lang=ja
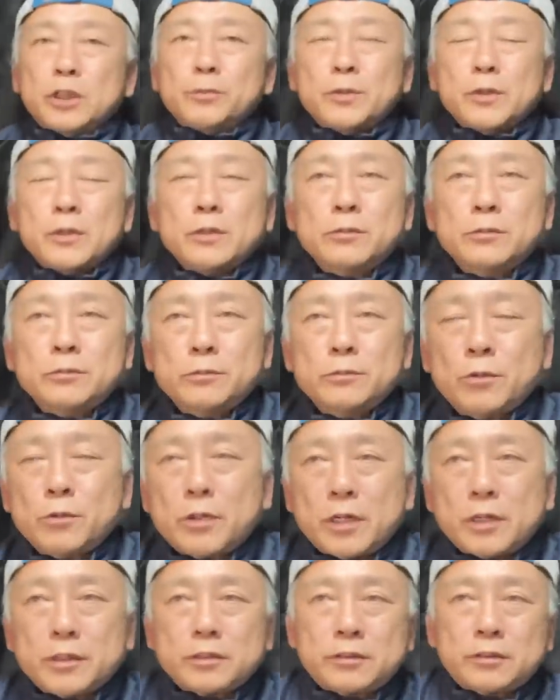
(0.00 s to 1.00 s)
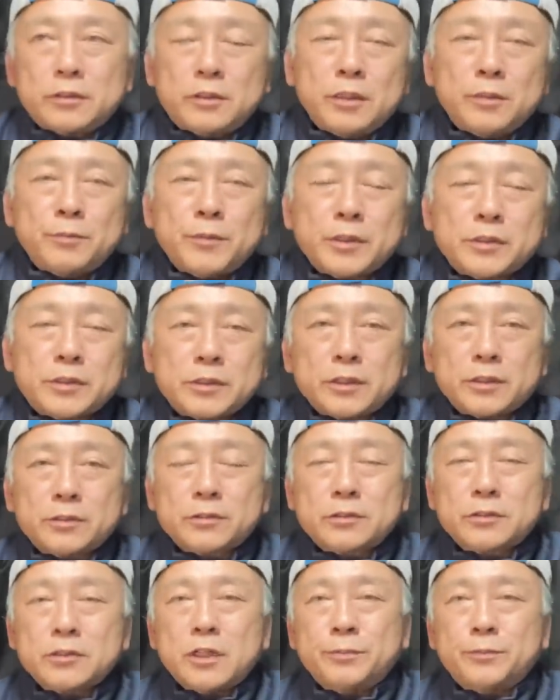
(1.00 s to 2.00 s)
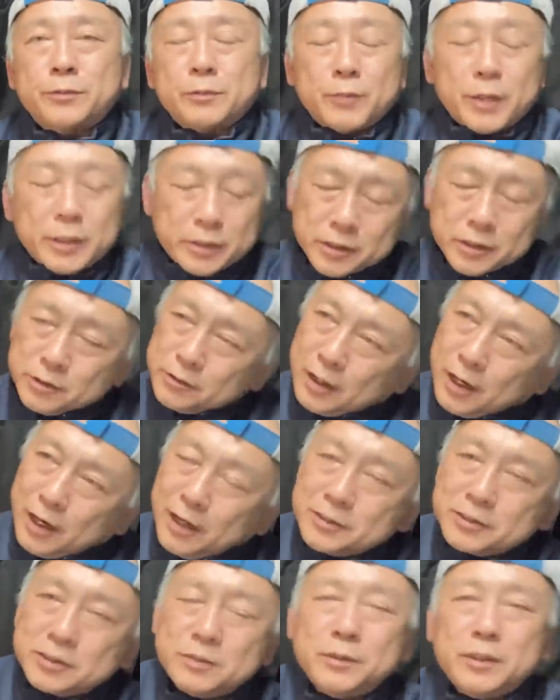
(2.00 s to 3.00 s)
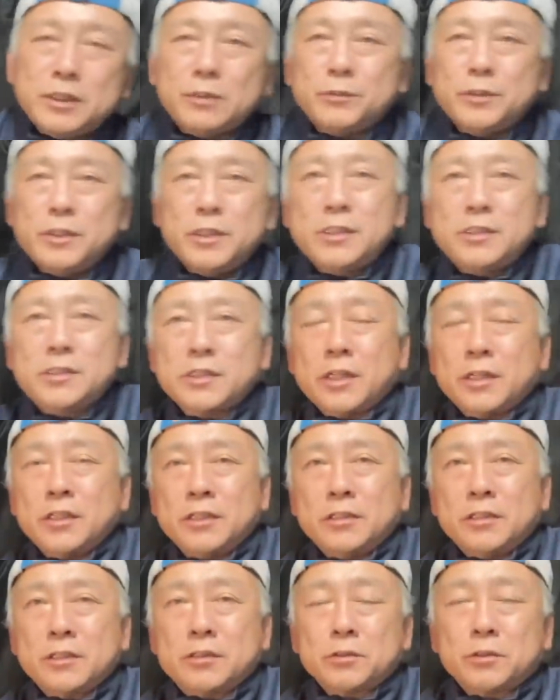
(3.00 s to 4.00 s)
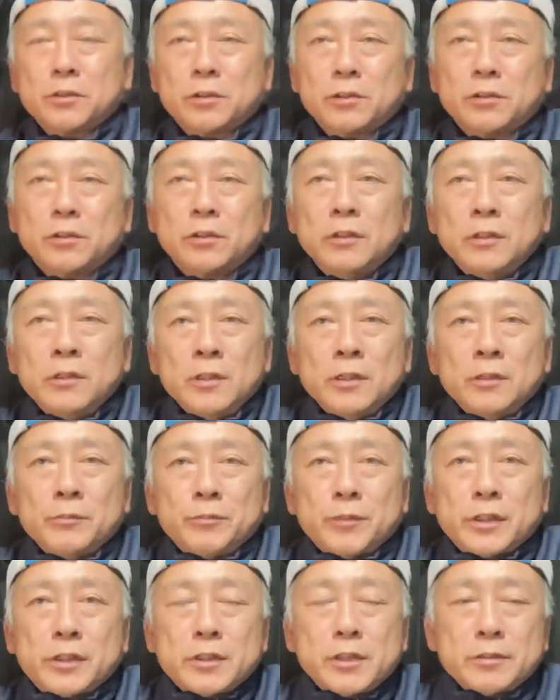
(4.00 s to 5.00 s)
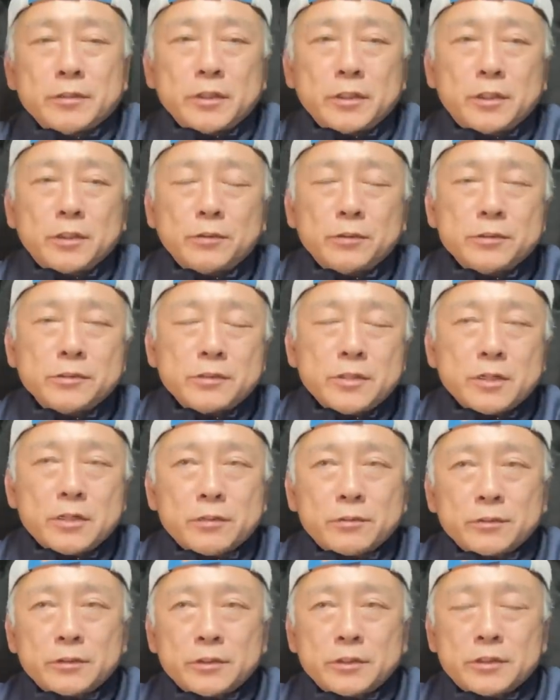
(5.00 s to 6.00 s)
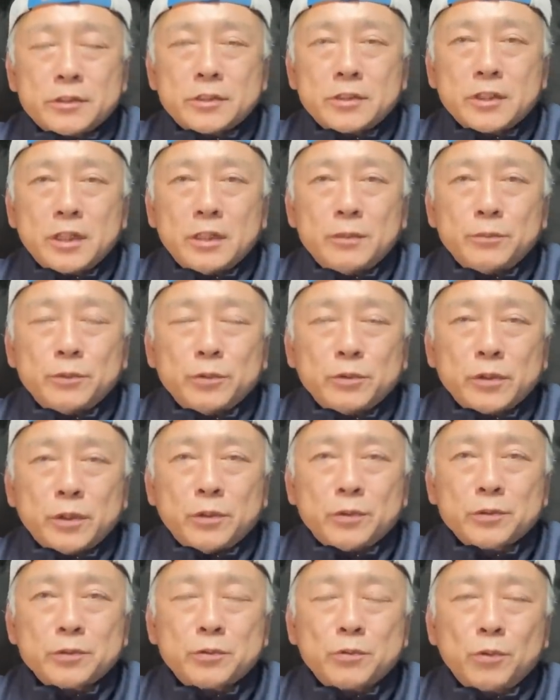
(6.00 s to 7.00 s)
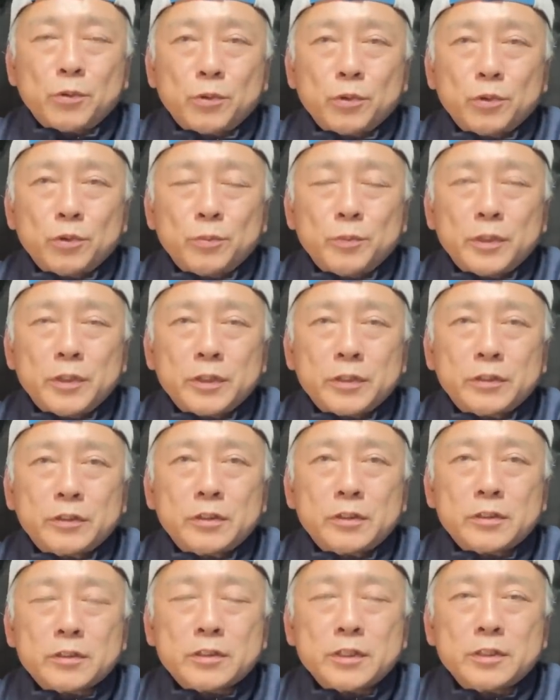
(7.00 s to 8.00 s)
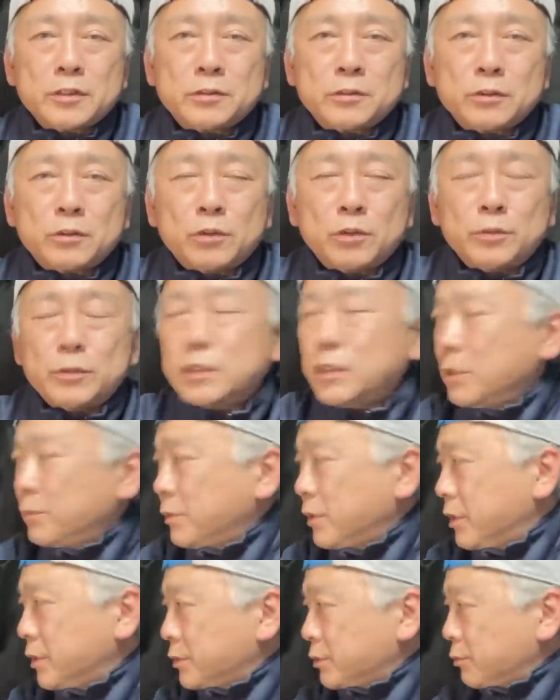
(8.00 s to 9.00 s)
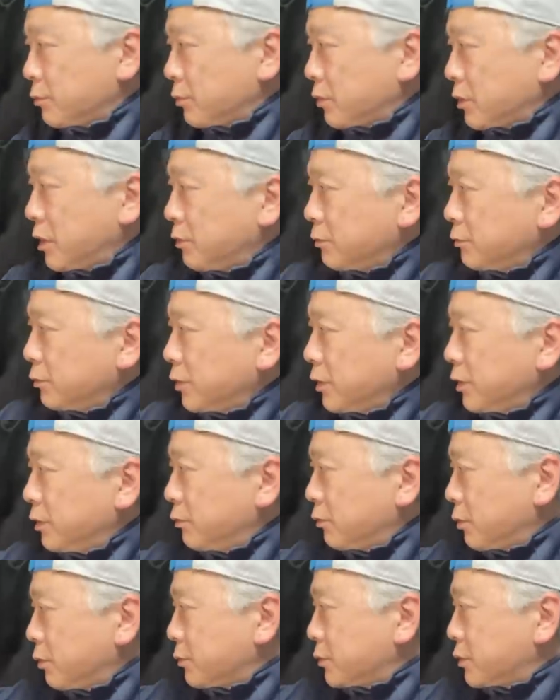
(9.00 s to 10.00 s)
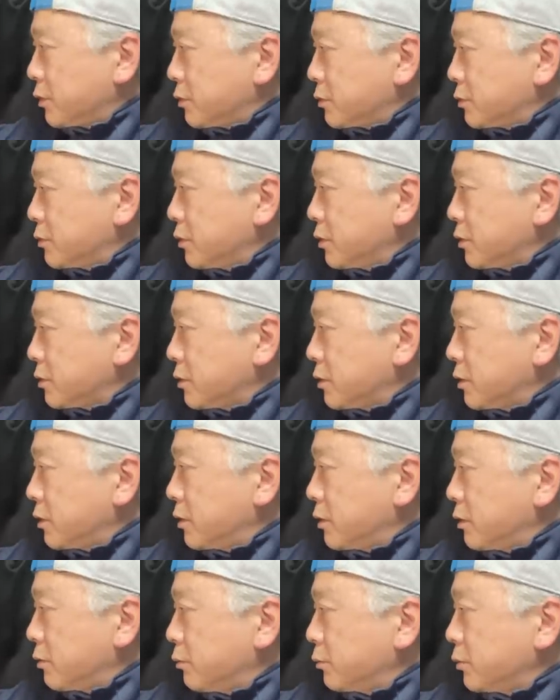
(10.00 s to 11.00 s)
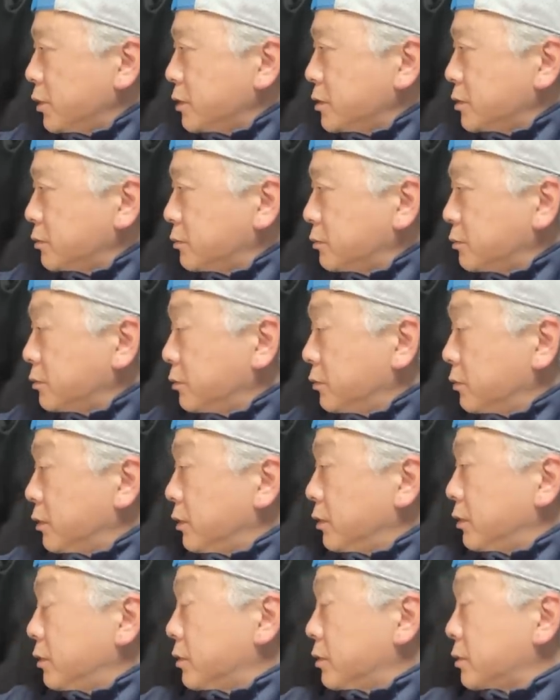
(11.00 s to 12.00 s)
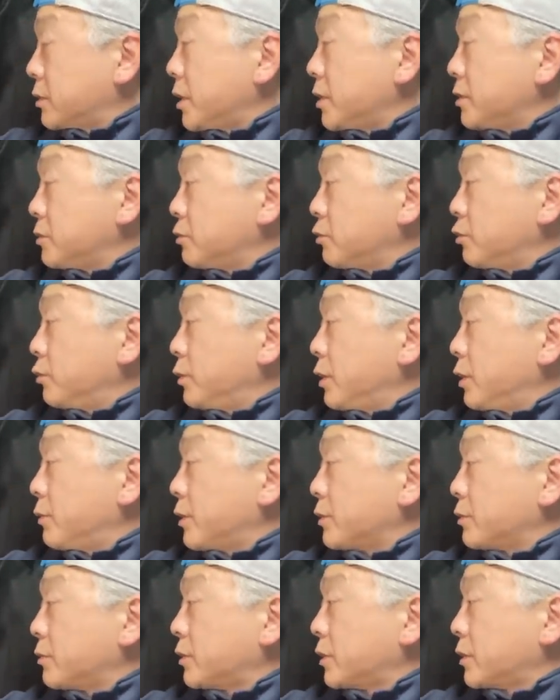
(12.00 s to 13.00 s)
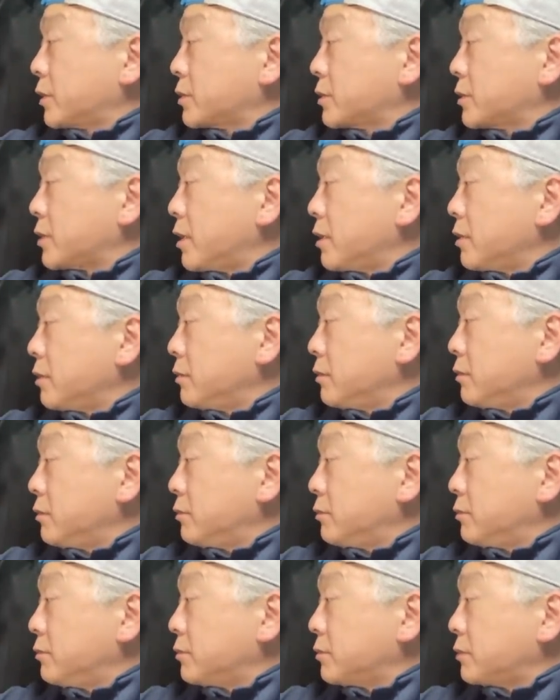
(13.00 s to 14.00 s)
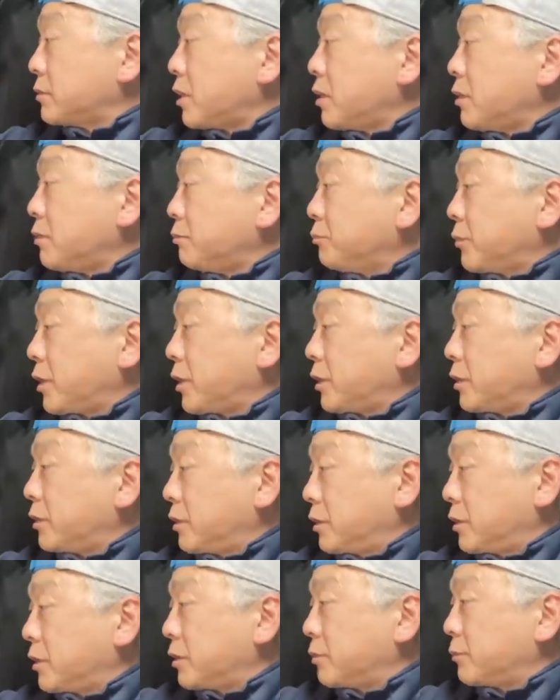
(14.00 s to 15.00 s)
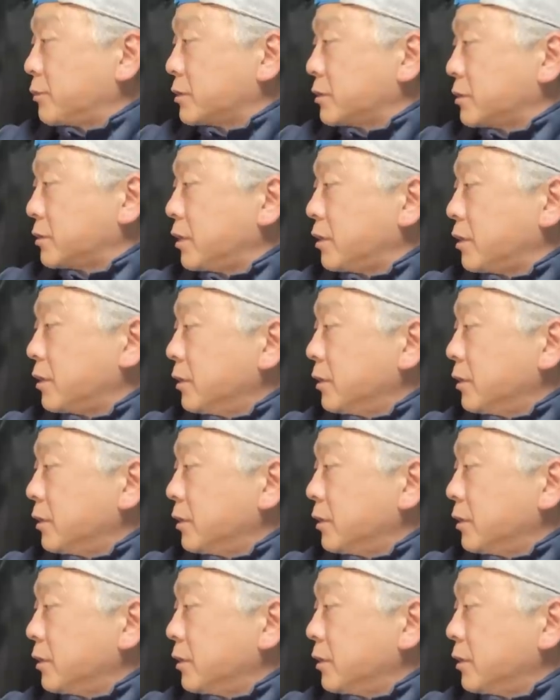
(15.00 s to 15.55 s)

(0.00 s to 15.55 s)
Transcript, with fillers: 版を買って街角スナップで、まあ 28mm でもいいっちゃいいんでしょうけど、まあ比較的標準価格に近いものがお好みだったら 35mm バージョンを買うのがいいのかもしれないですね。えー、同じ、えー、35mm バージョンはただ3分3枚になりますね。